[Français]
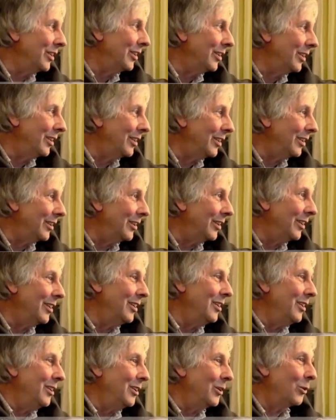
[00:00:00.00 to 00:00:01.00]
et,
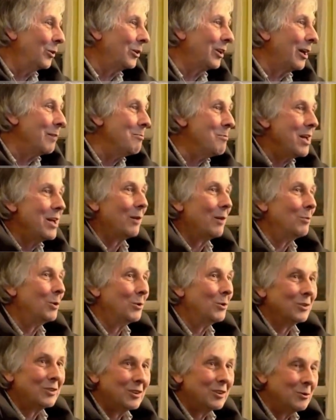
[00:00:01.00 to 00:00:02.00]
euh,
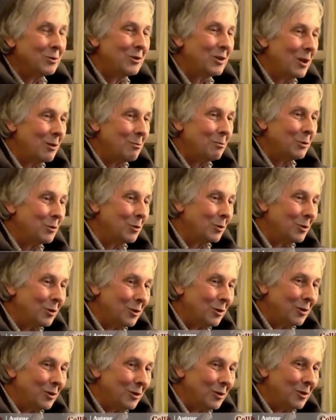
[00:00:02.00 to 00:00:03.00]
bon, c'est aussi un peu
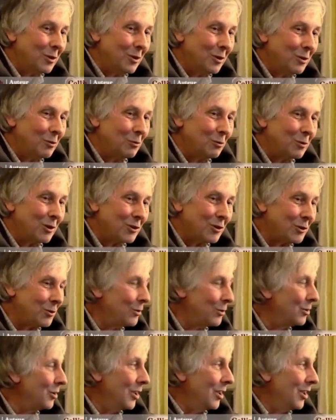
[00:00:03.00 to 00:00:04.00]

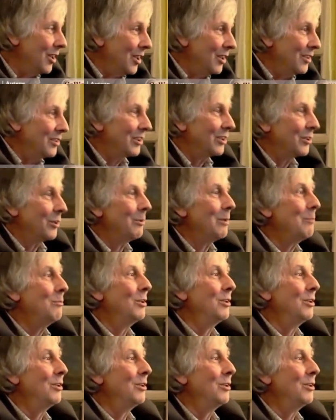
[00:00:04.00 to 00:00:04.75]
sous-jacent, c'est quand